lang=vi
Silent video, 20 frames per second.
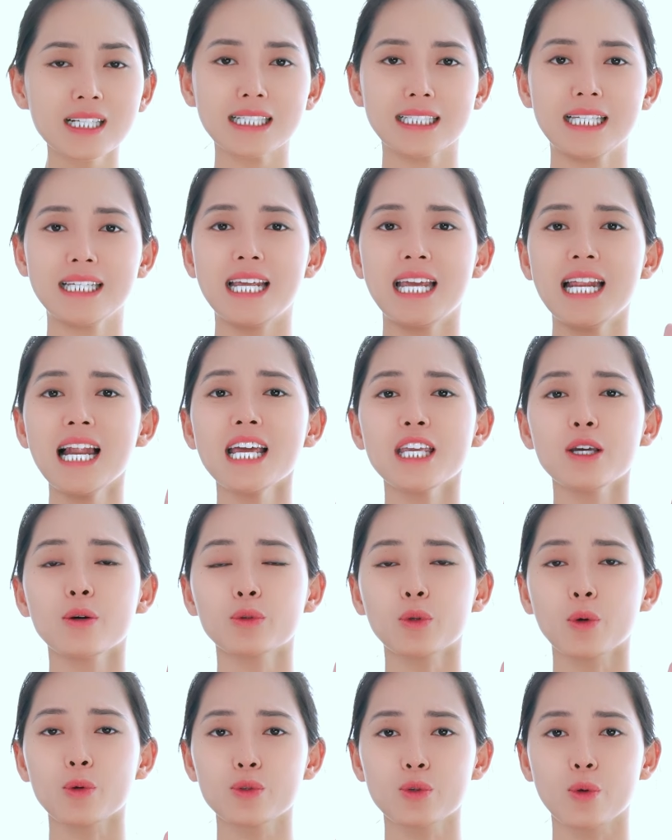Thì đấy là yếu
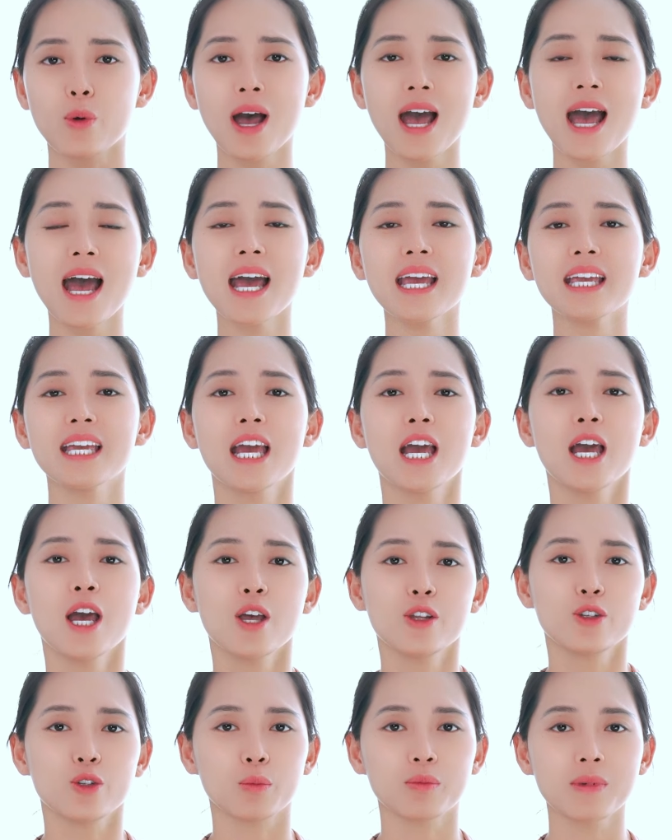tố số 2.
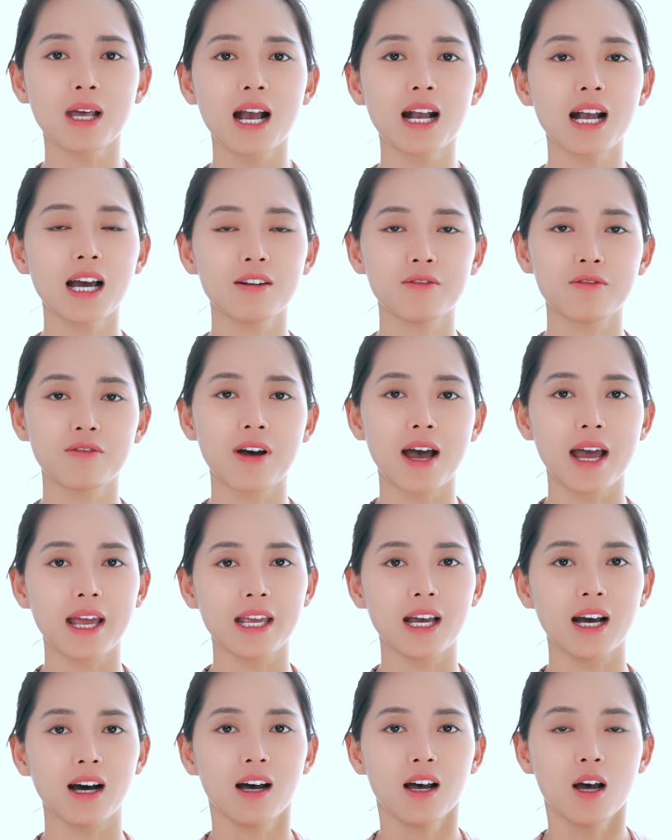Chúng ta cần
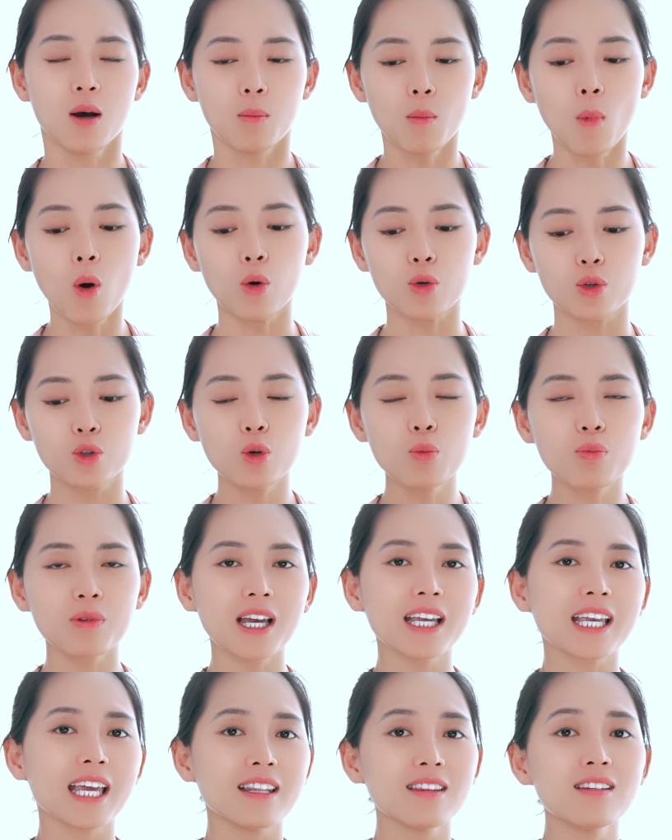phải bổ sung
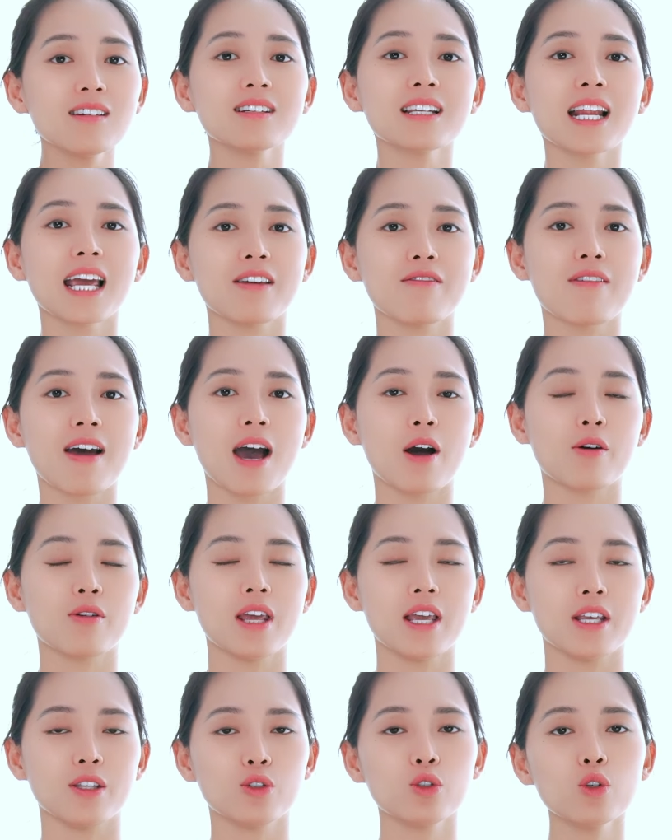cái kiến thức này vào
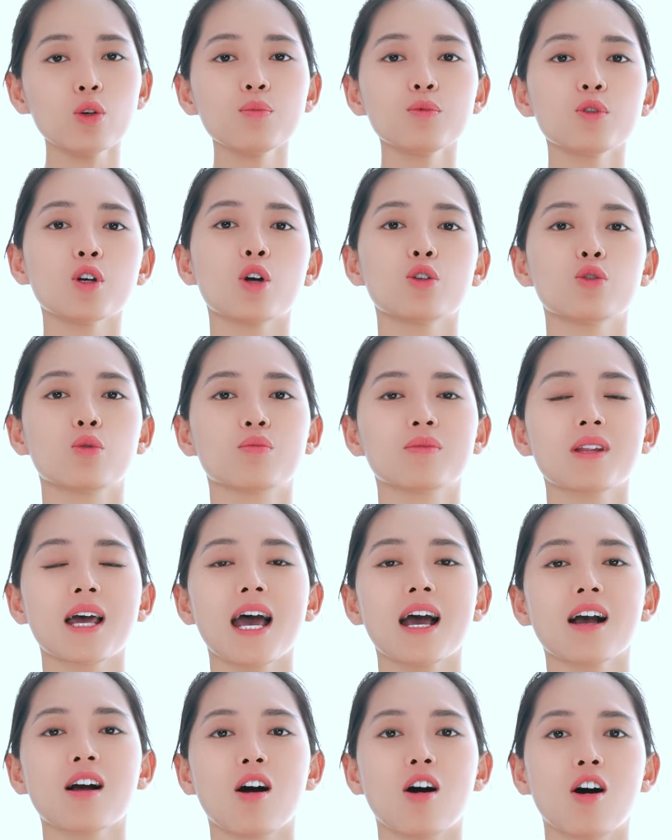để giúp cho chúng
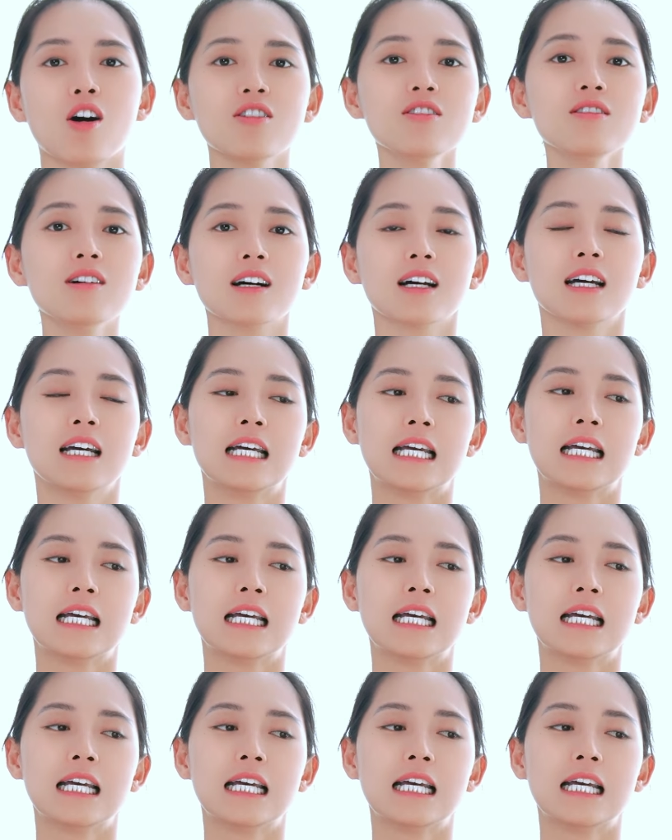ta có được